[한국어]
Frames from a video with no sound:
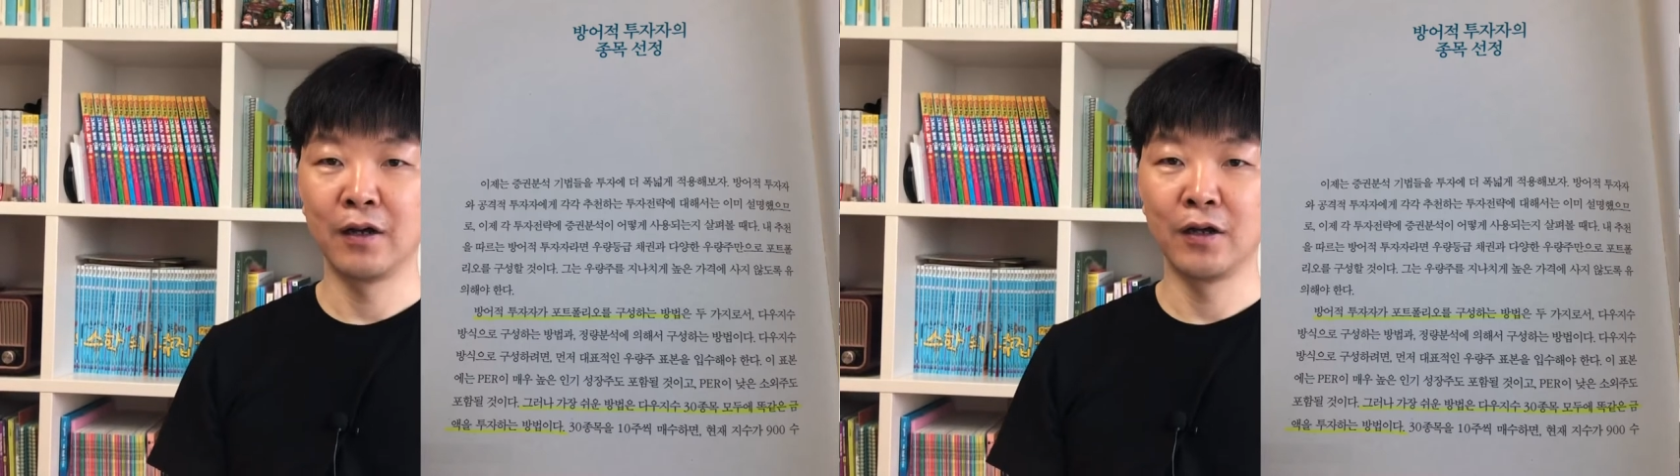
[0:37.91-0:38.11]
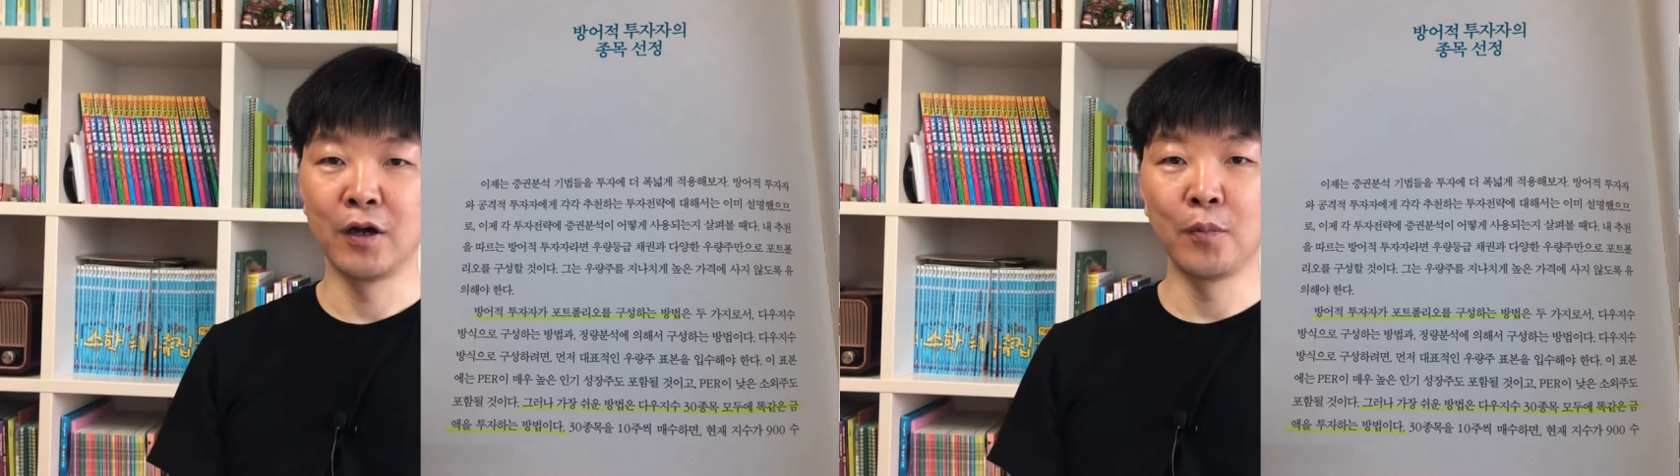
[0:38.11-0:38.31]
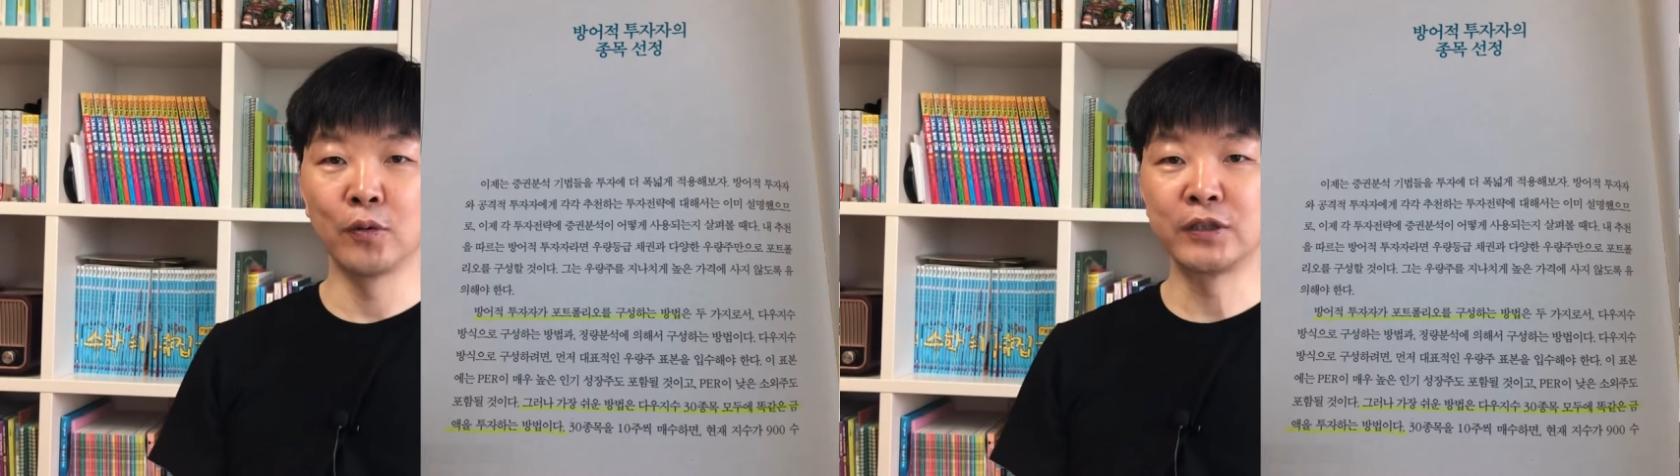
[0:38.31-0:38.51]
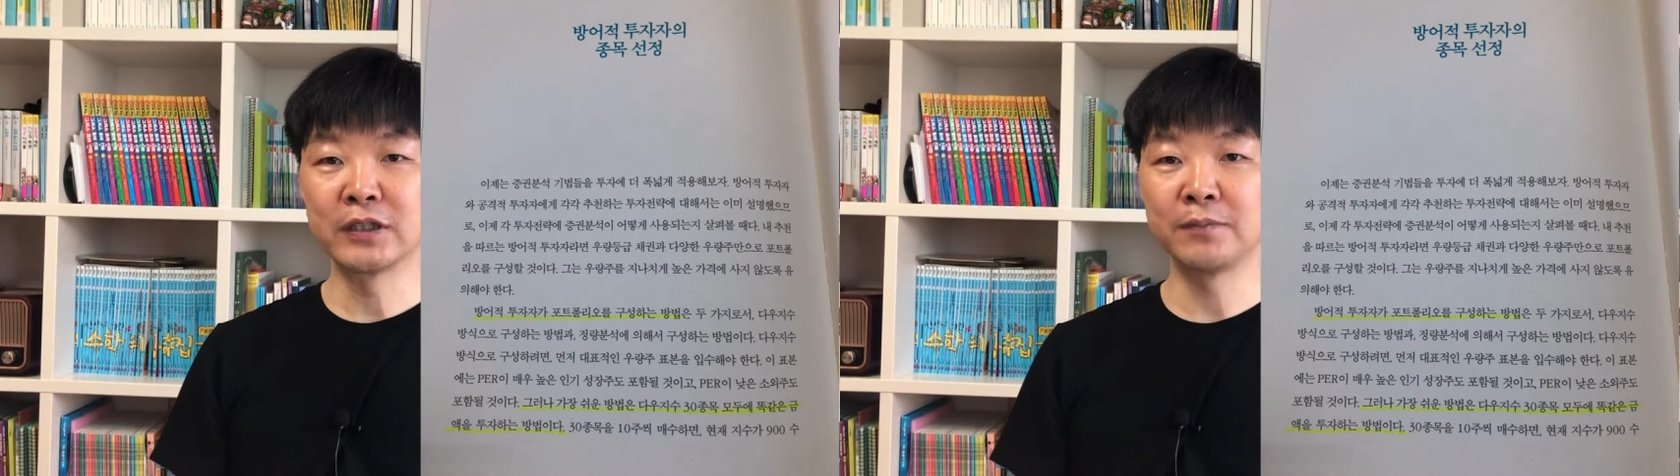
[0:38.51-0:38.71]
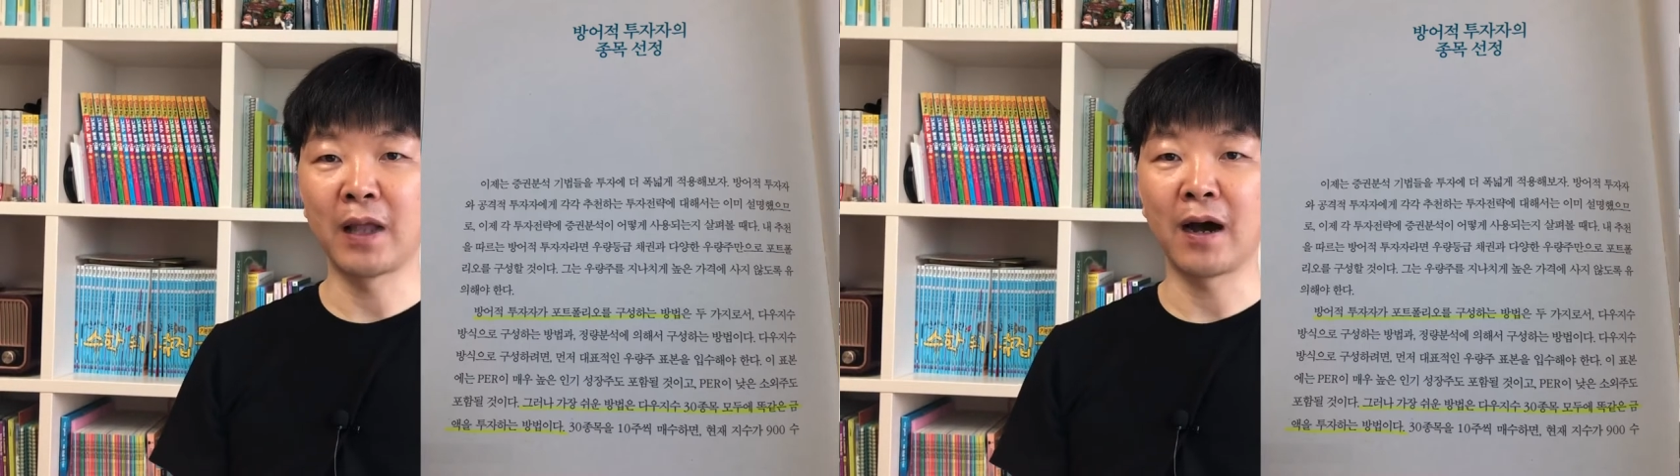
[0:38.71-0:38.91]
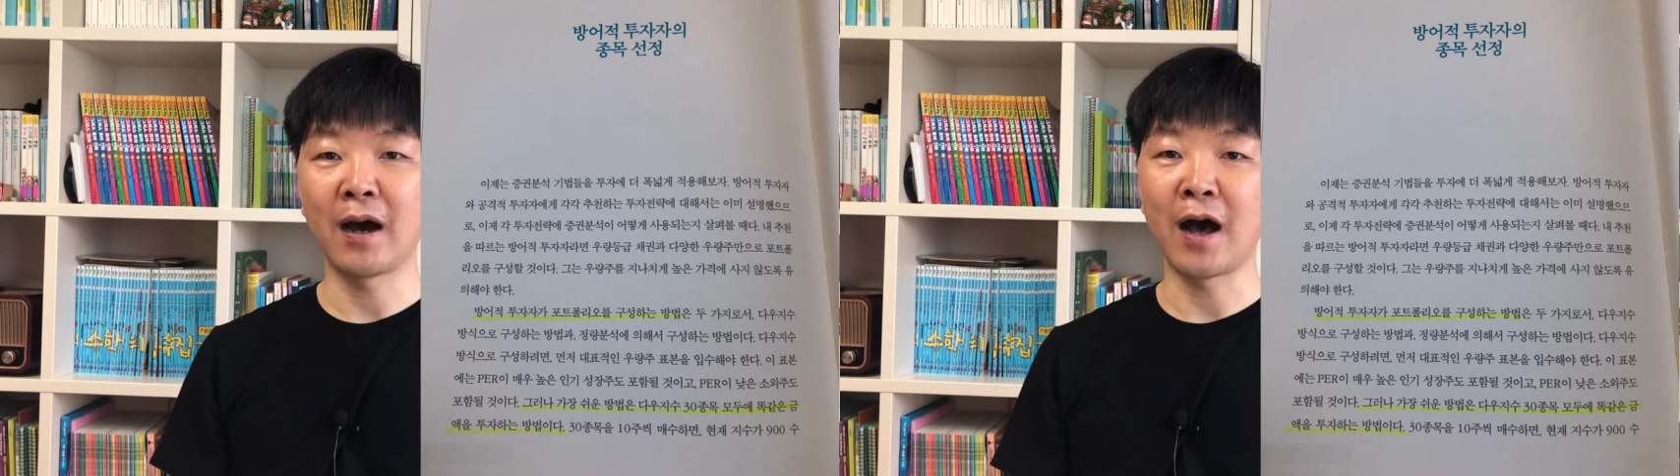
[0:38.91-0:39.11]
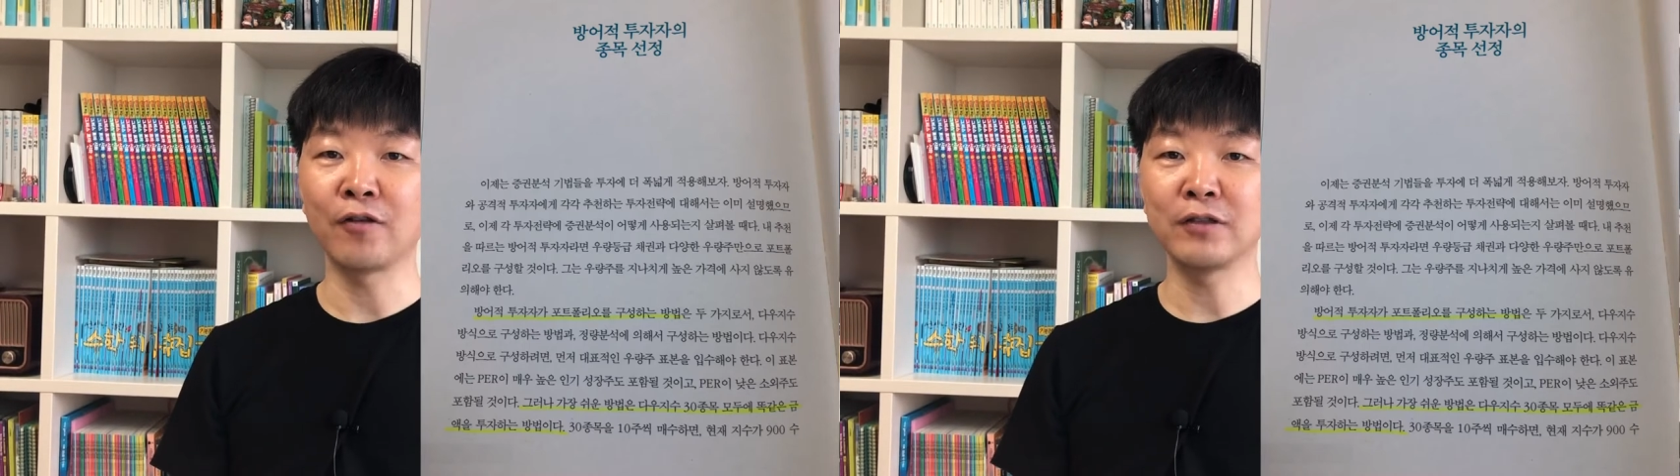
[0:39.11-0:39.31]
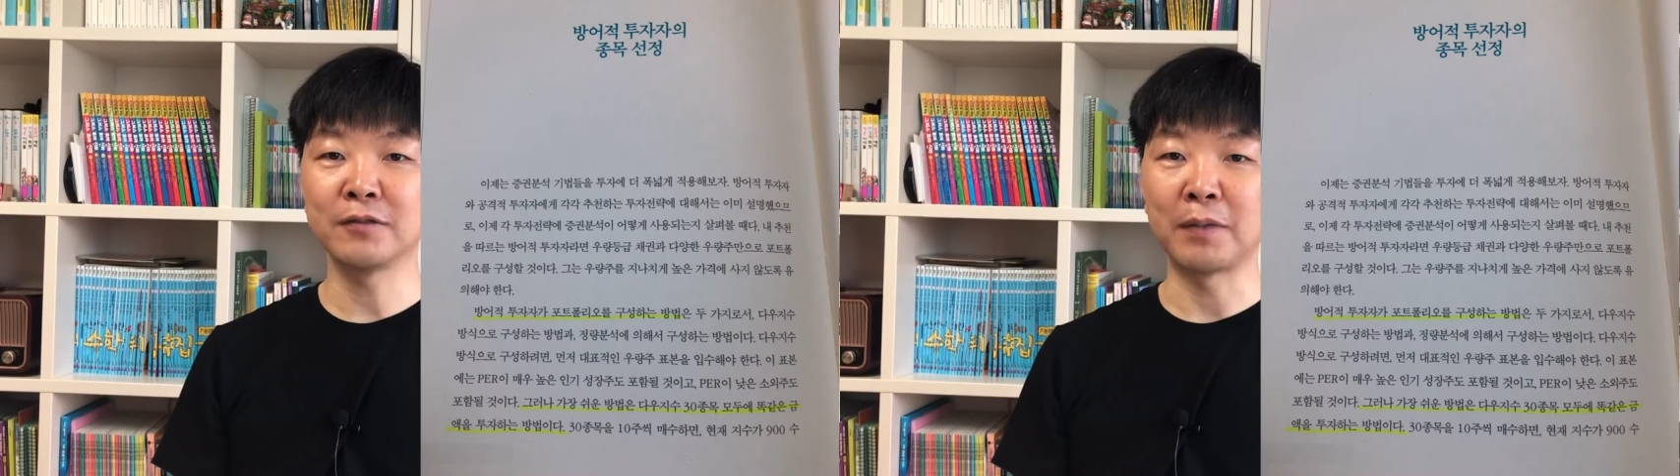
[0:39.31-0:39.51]
여보 지금 내가 하고
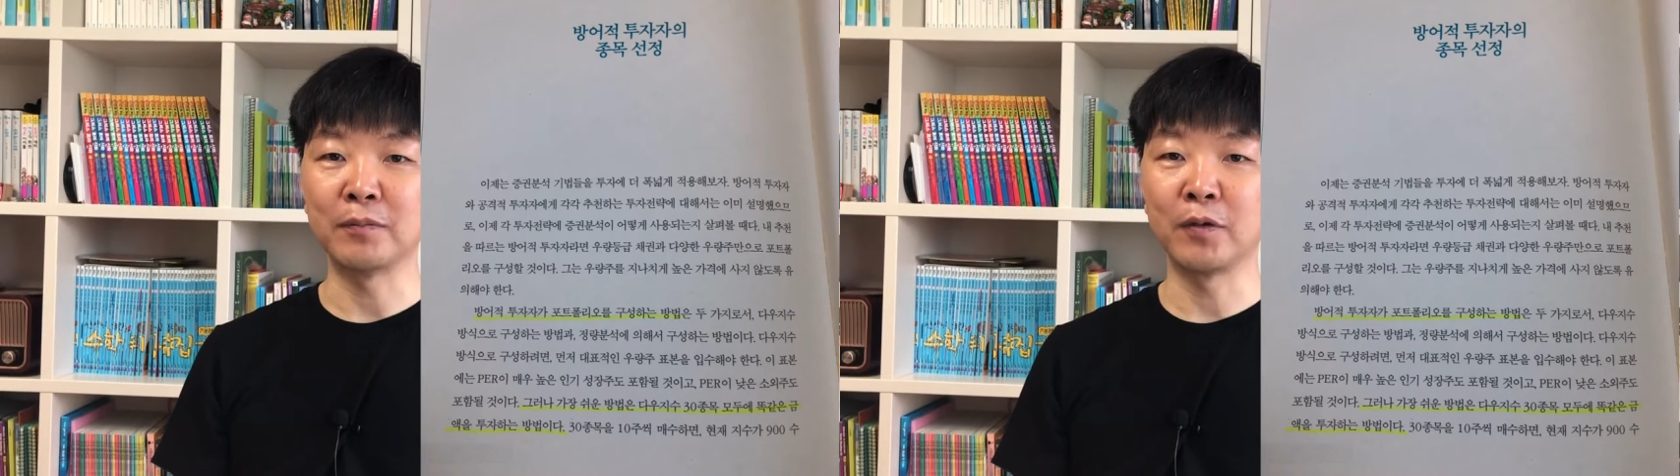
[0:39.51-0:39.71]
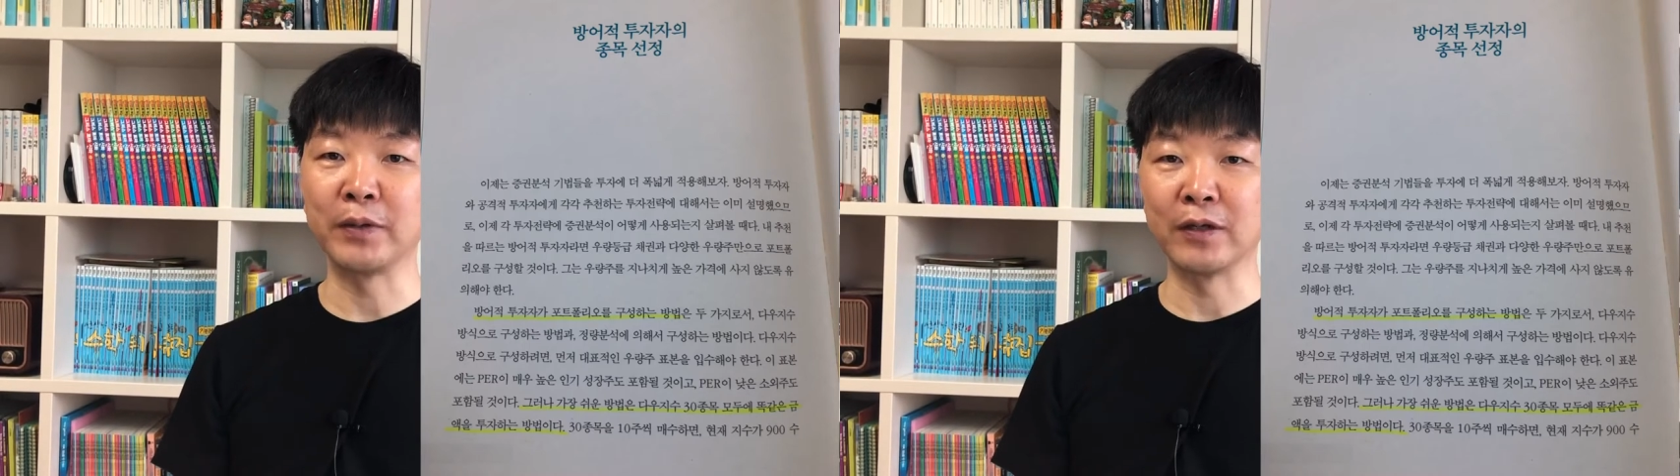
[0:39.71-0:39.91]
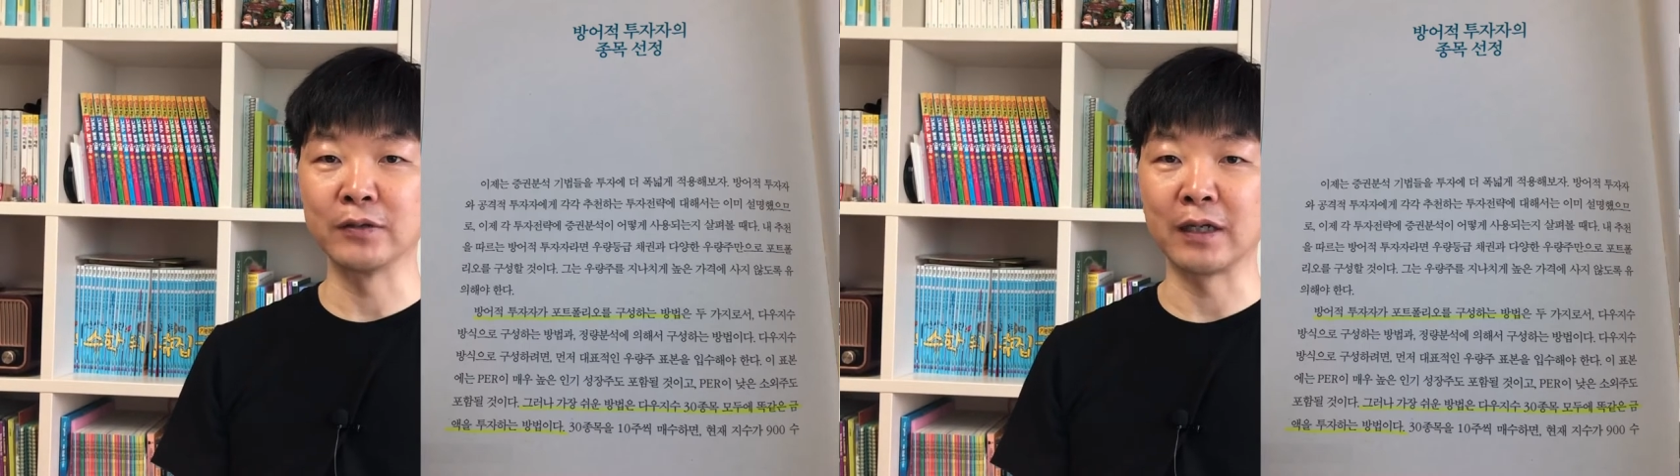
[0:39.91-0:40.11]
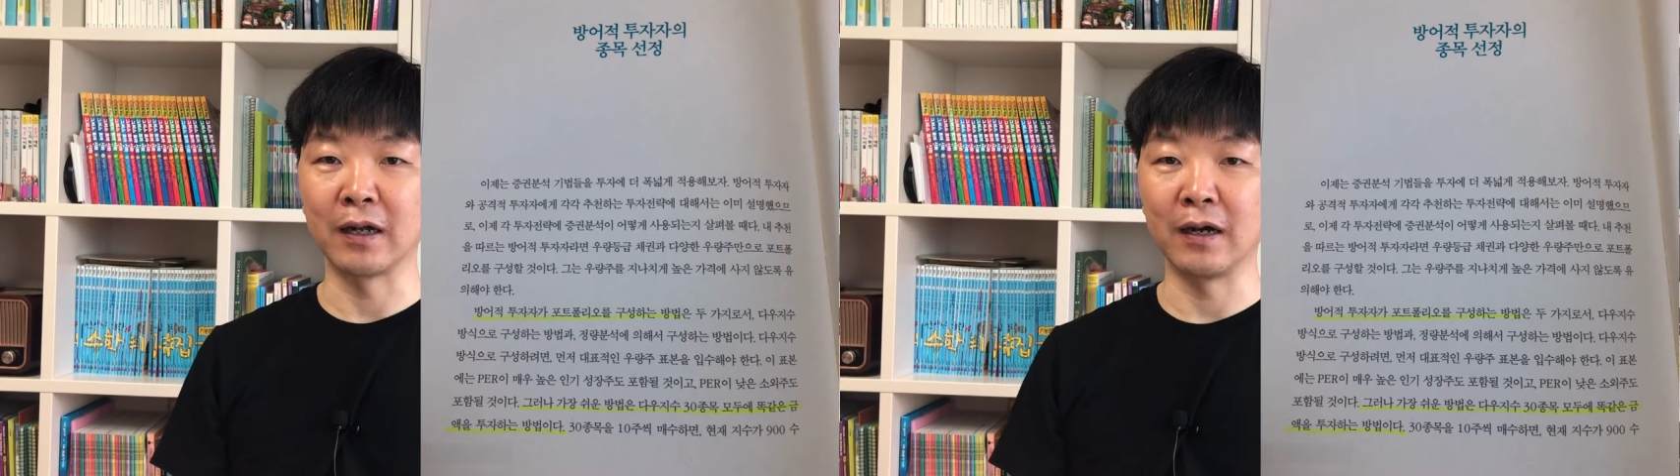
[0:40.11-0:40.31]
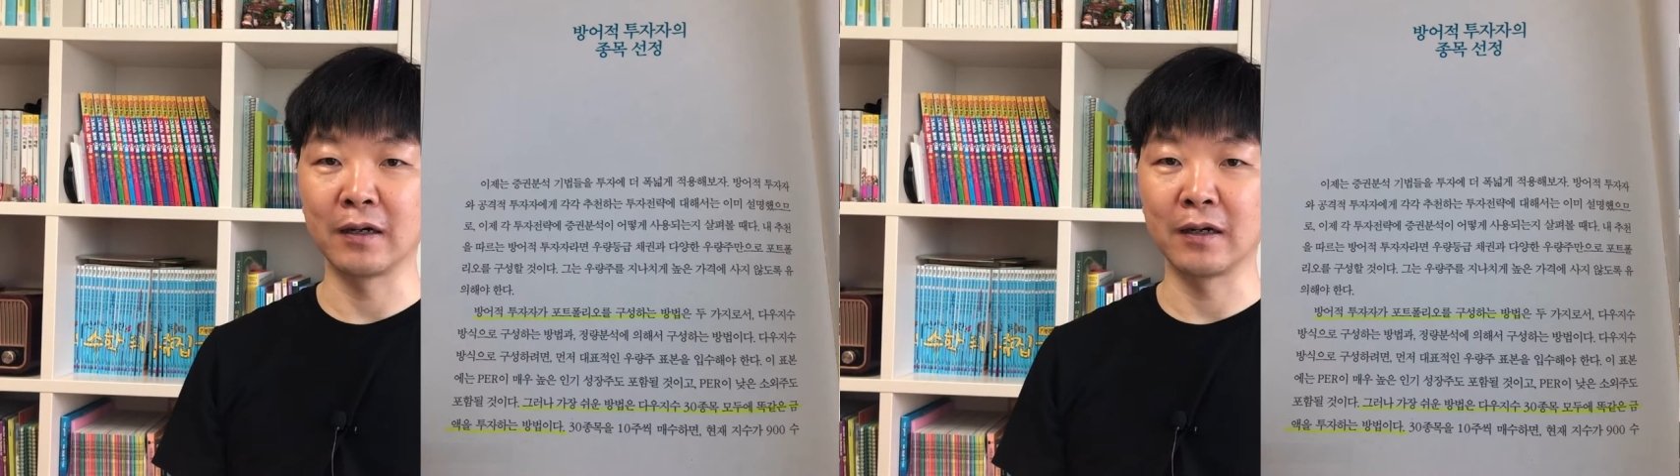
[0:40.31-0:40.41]
있는 방법이 이거잖아.